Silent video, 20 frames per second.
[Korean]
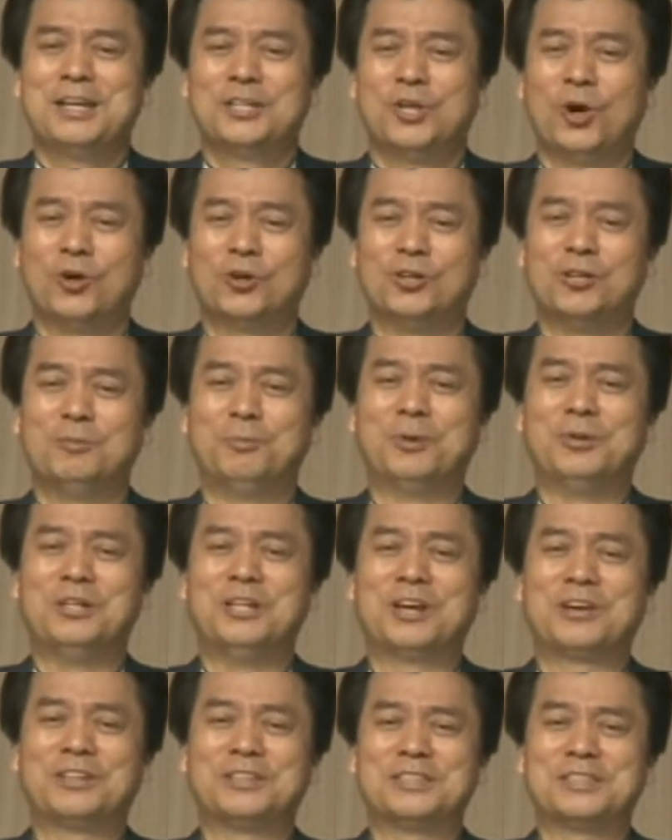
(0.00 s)
덕을
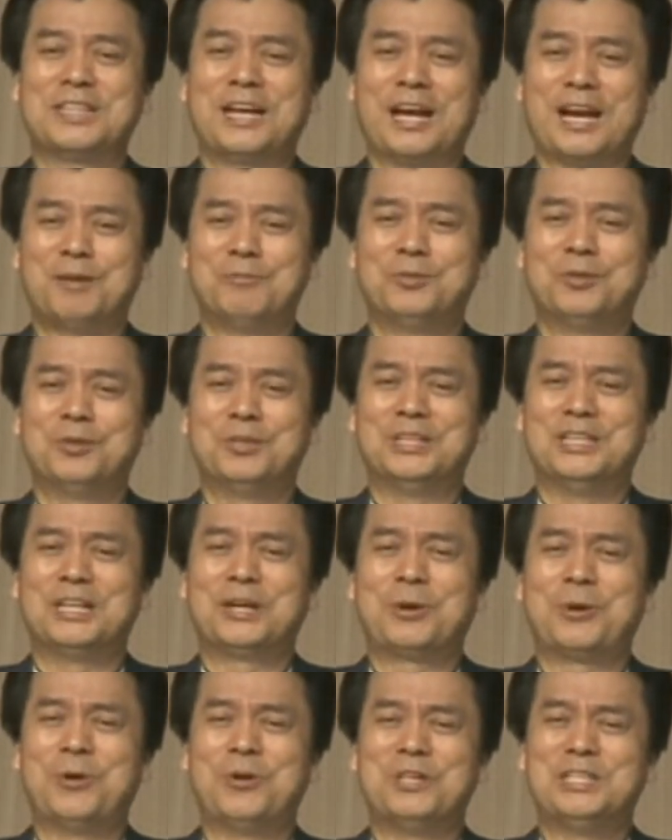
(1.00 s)
보려는 사람도
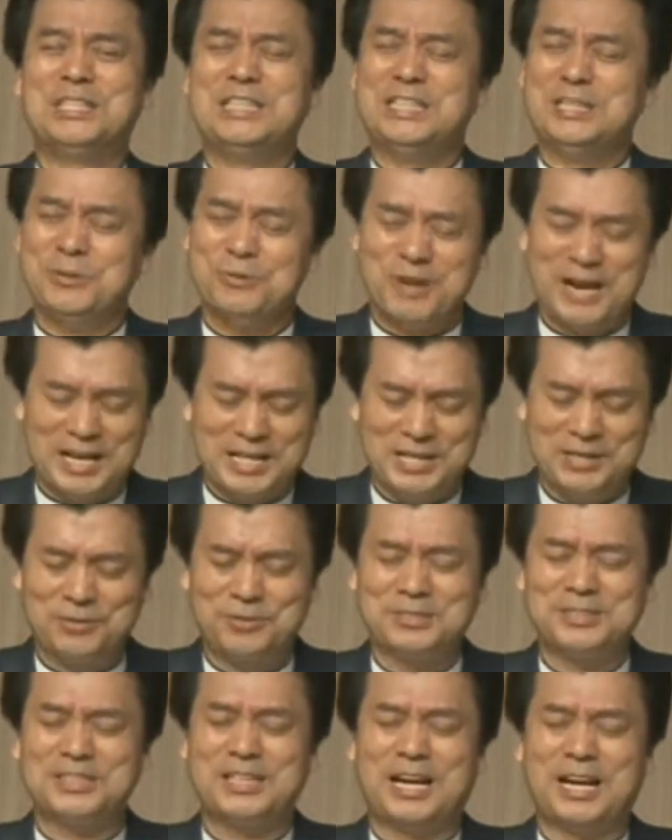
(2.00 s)
있고
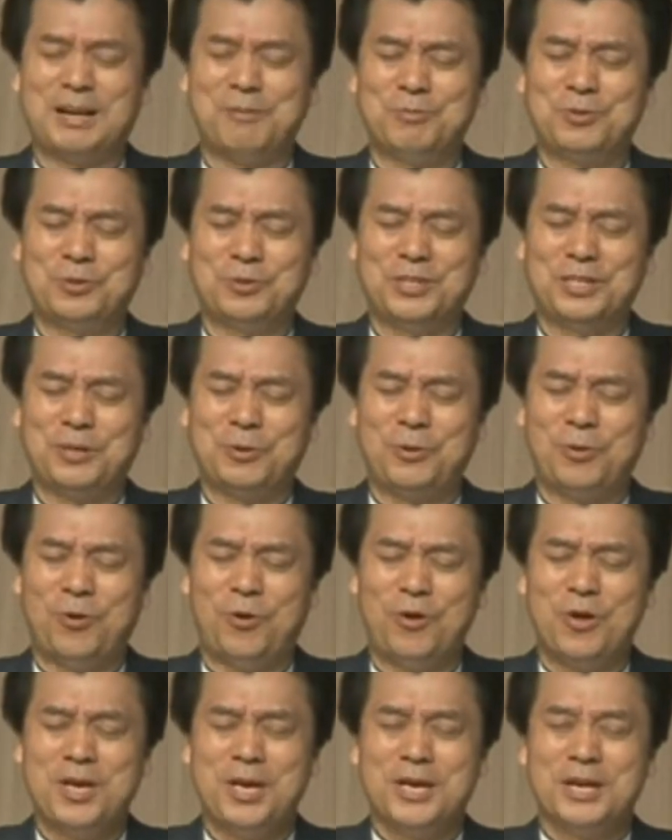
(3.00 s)
이용하려는 사람도
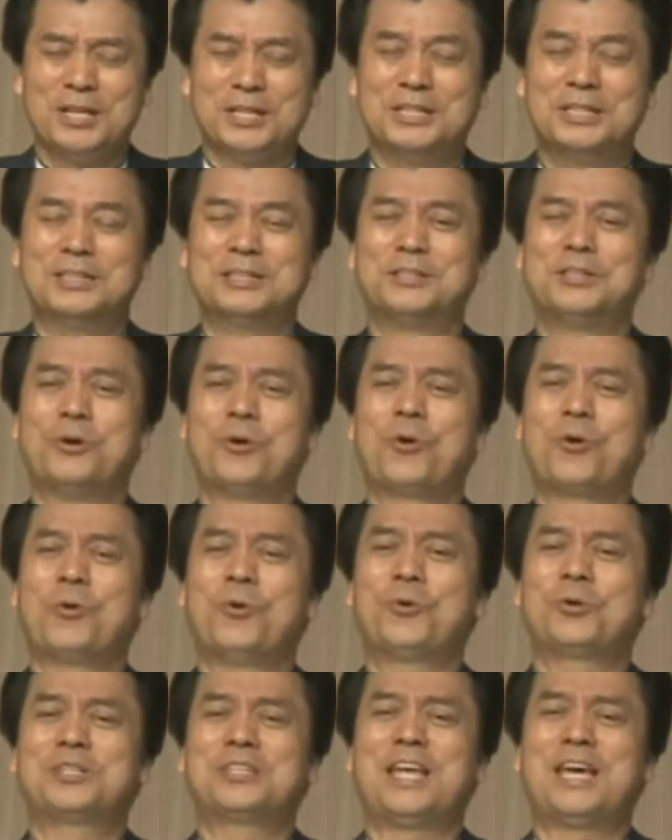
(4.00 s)
있고 그
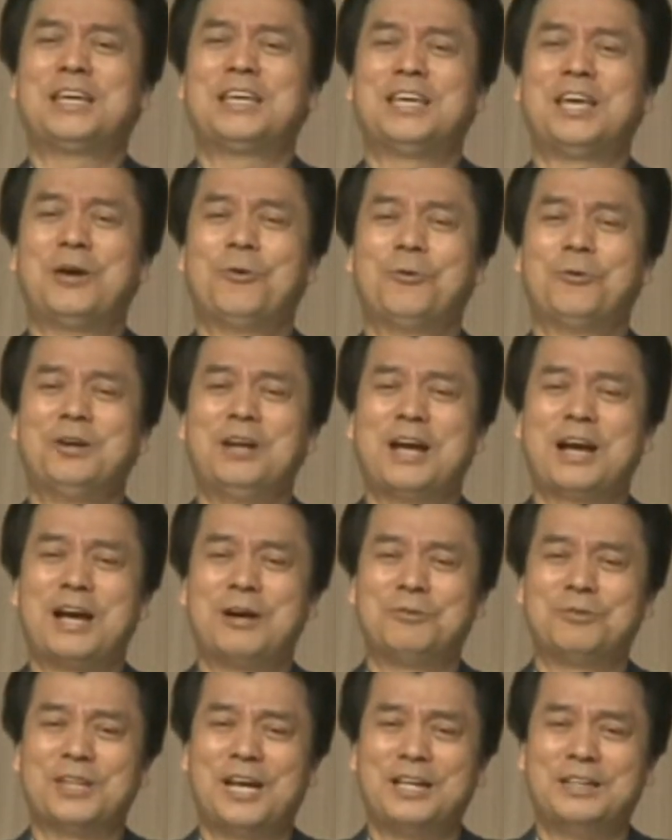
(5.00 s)
꼭대기에
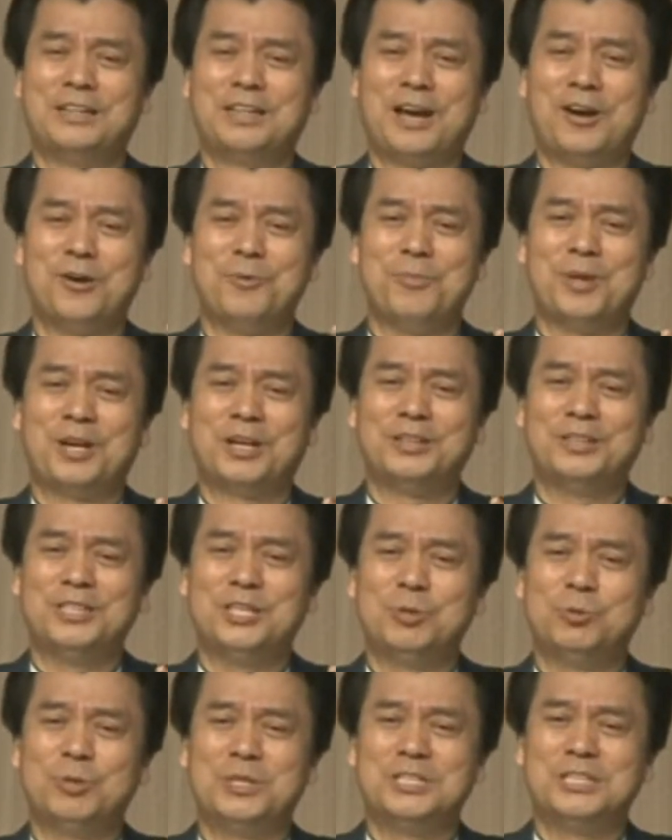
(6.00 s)
올라가고 난 다음에는
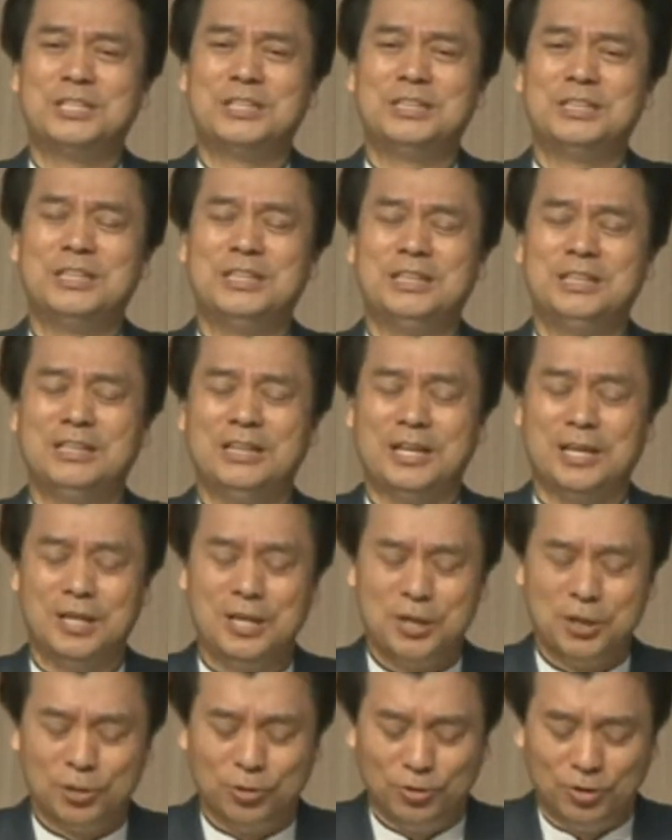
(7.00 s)
이루어지는
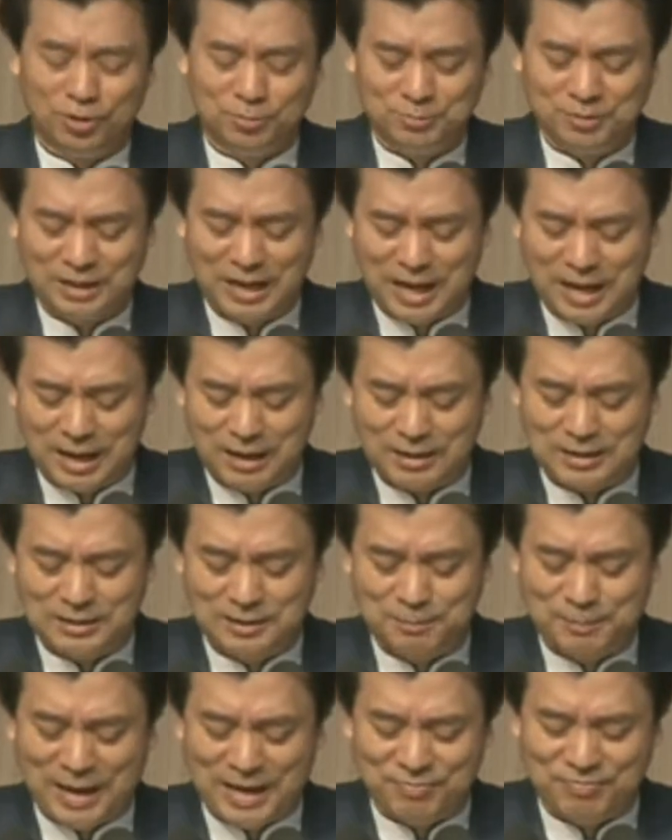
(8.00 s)
일들이 너무나
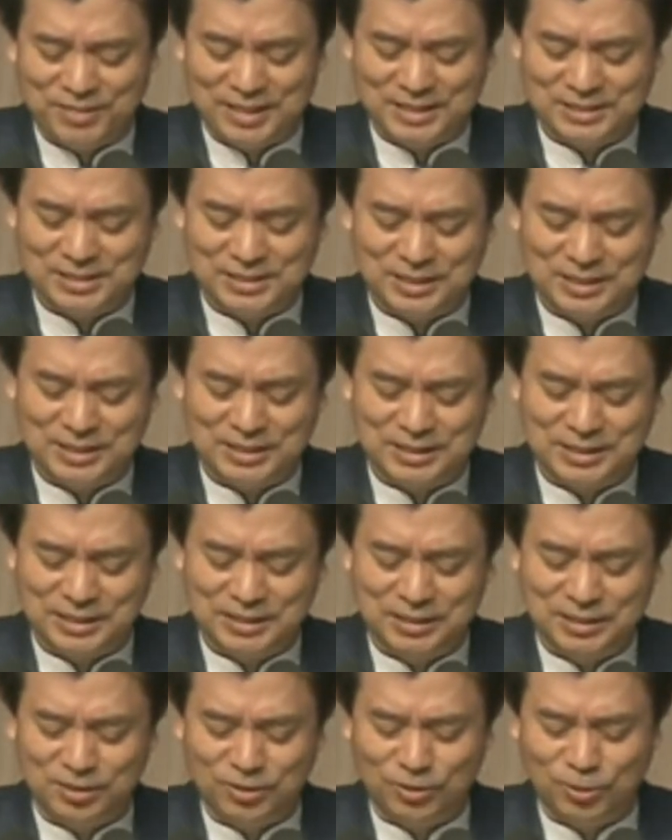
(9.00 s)
그 반대적인
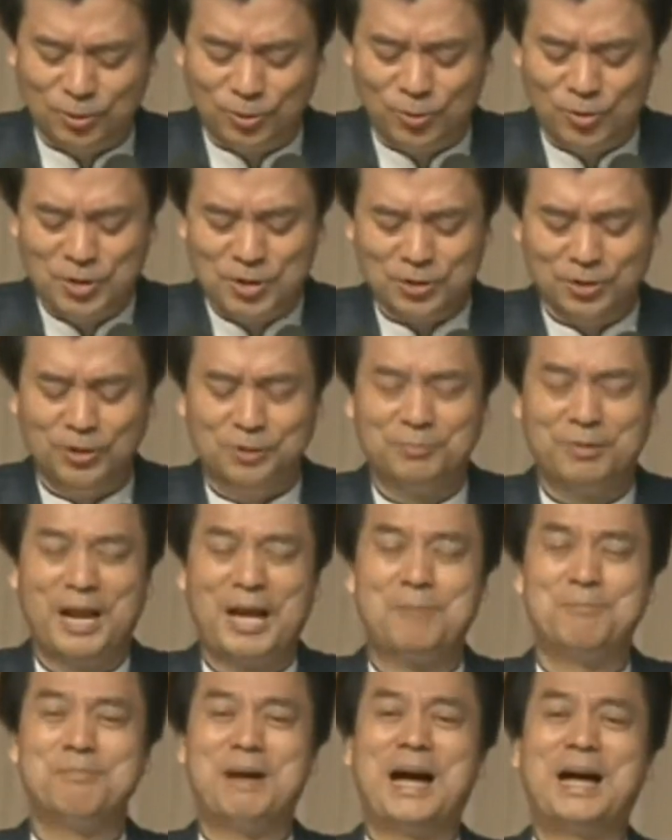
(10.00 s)
일들도
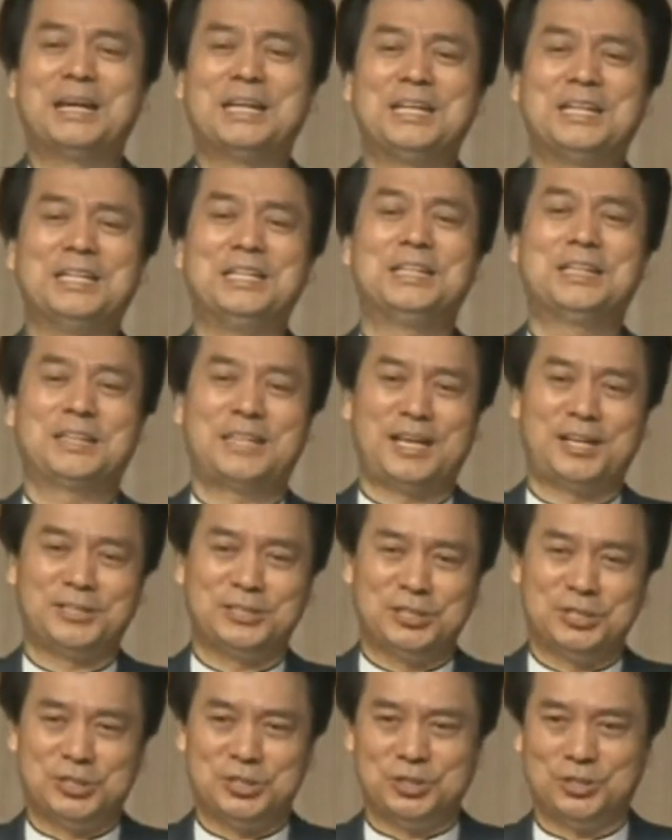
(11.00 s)
너무나 많이
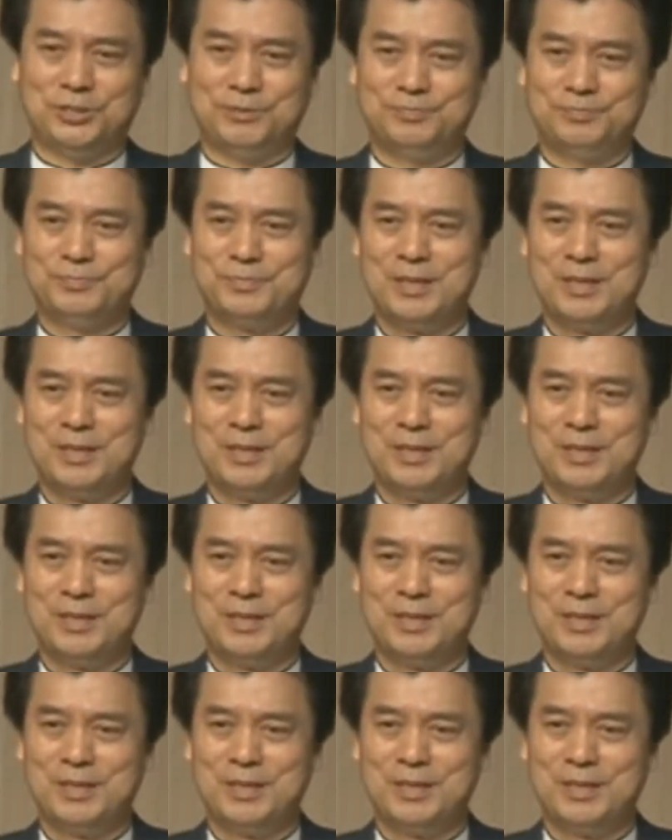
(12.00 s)
있다는 거지요.